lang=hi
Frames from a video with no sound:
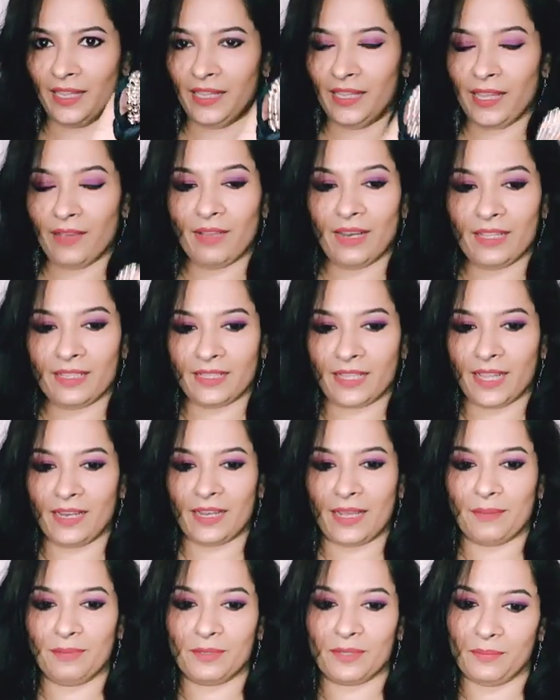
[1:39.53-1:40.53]
ये वाला
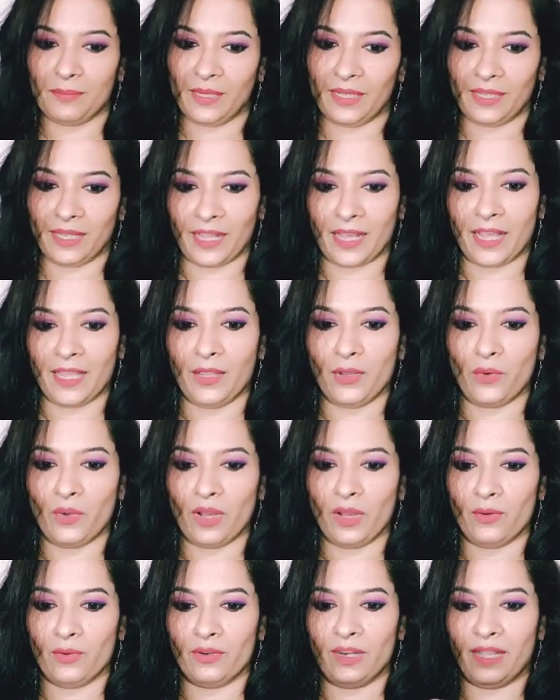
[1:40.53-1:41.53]
सेट आप सबने देखा ही
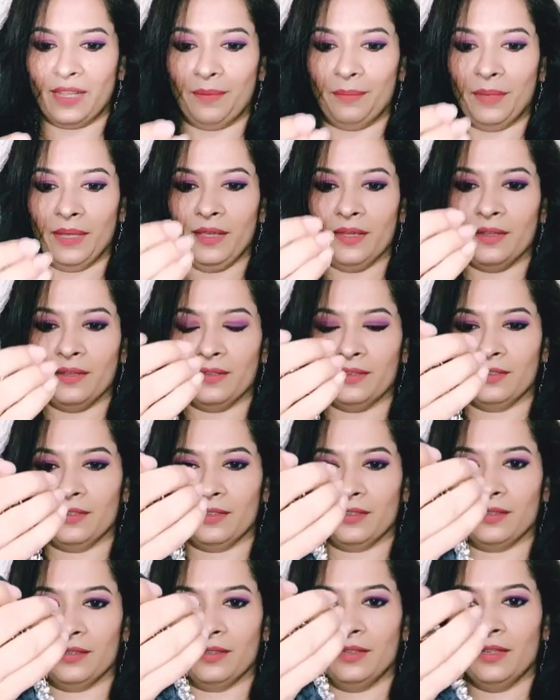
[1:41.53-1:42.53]
होगा ऑनलाइन में
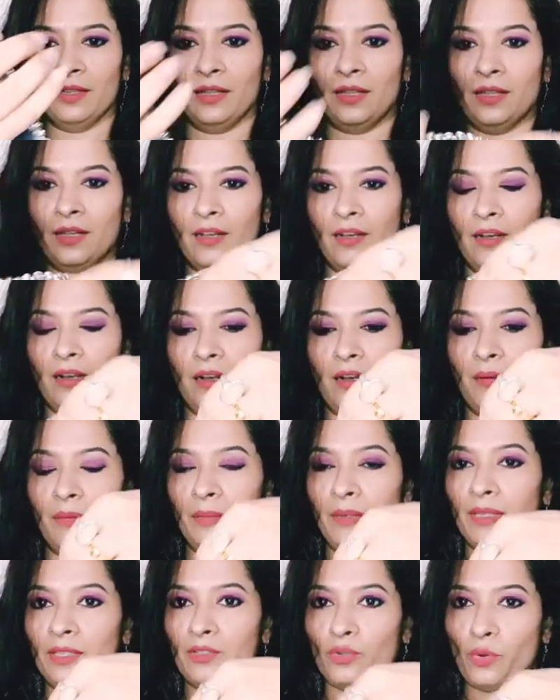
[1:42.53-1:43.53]

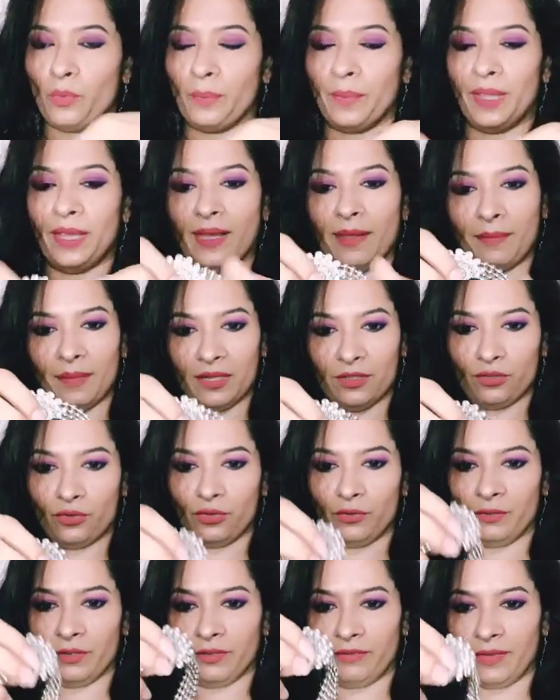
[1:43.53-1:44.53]
मीसो पे
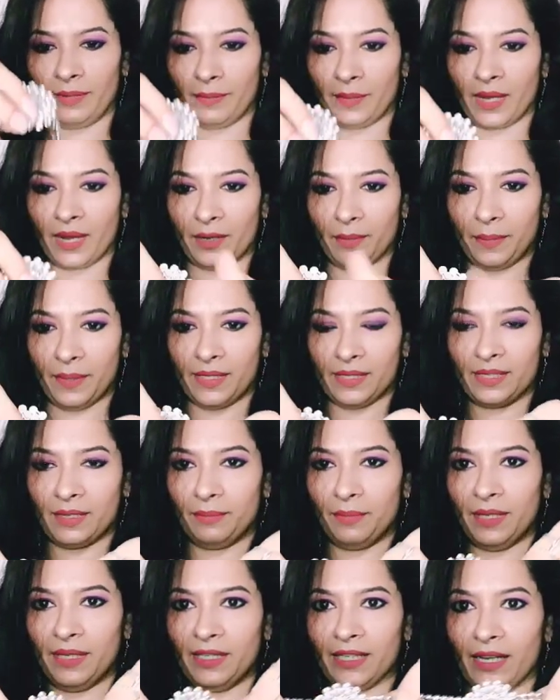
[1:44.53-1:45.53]
अमेज़ोन पे फ्लिपकार्ट
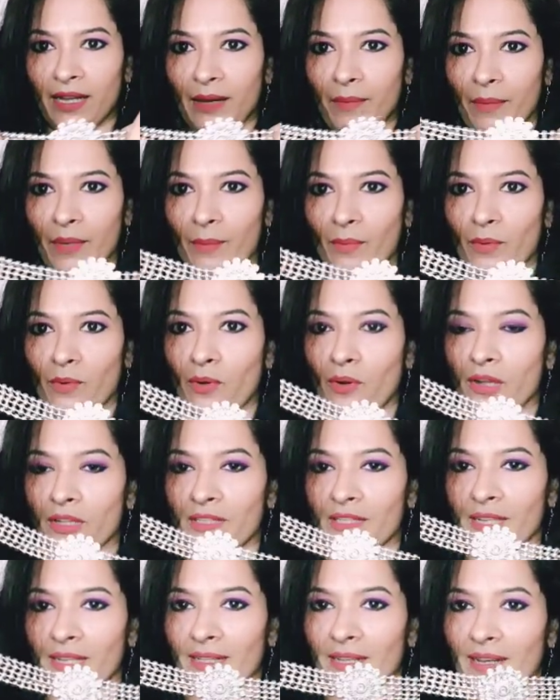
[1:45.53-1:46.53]
सभी जगह पर
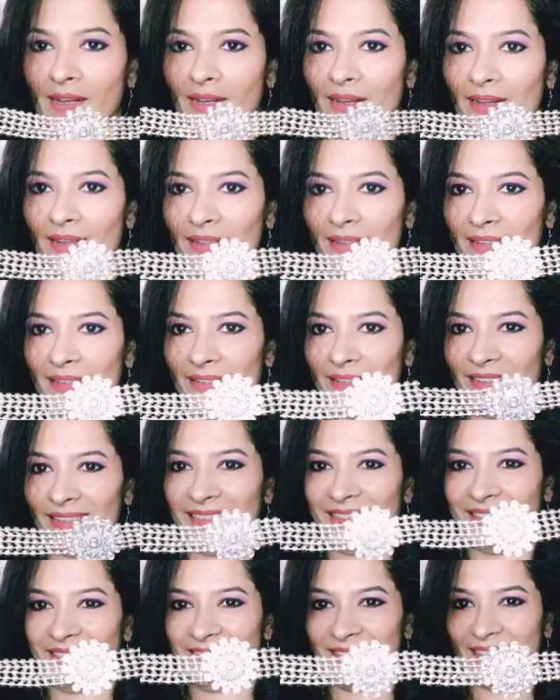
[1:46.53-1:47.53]
बहुत ज़्यादा
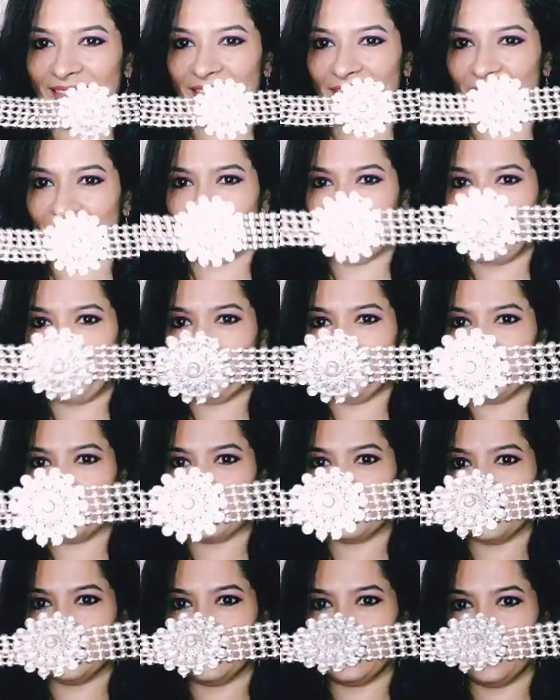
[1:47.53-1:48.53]
फेमस
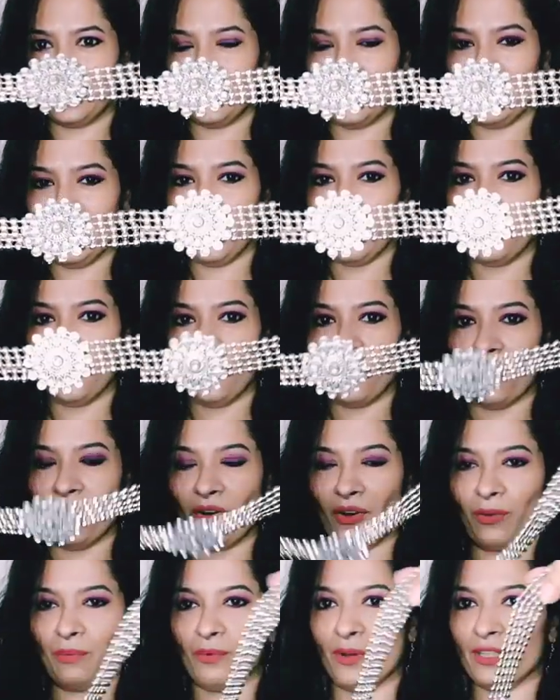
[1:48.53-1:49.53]
सेट है ये
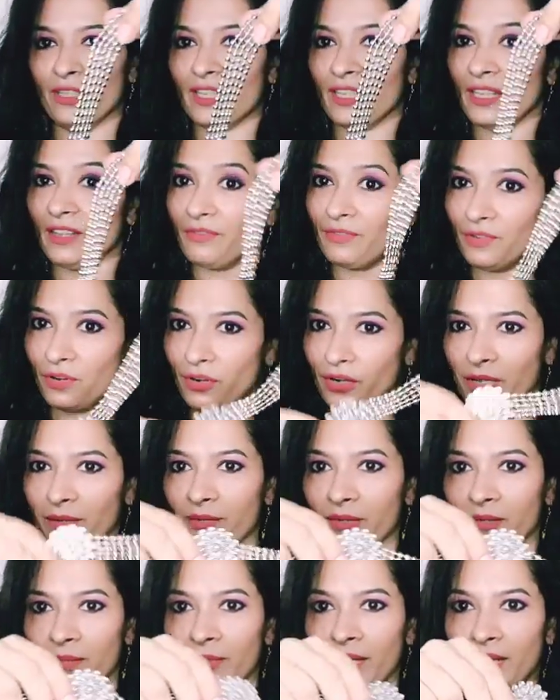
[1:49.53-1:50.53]
और बहुत ज़्यादा
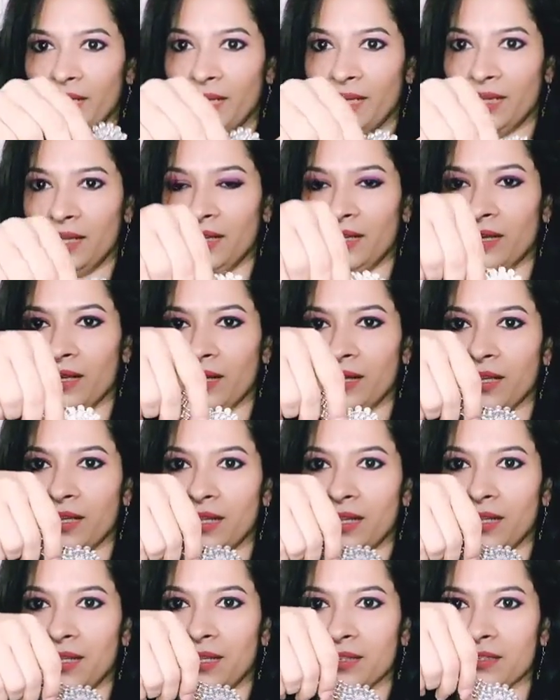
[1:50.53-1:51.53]
अफोर्डेबल भी है
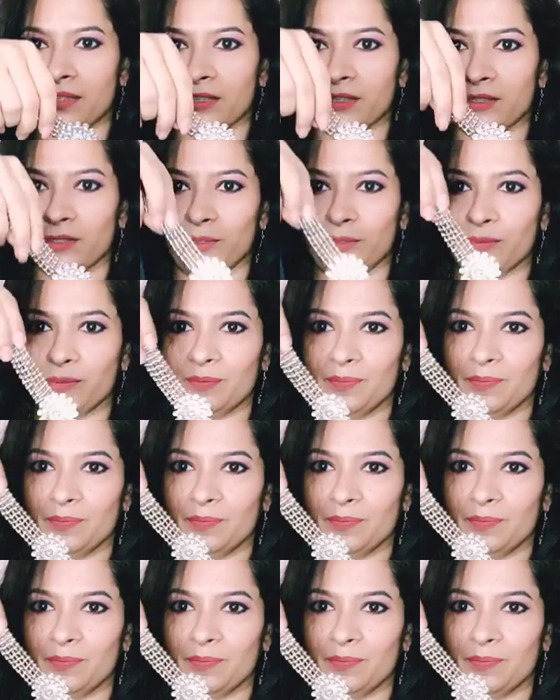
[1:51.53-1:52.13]
ये देख सकते हो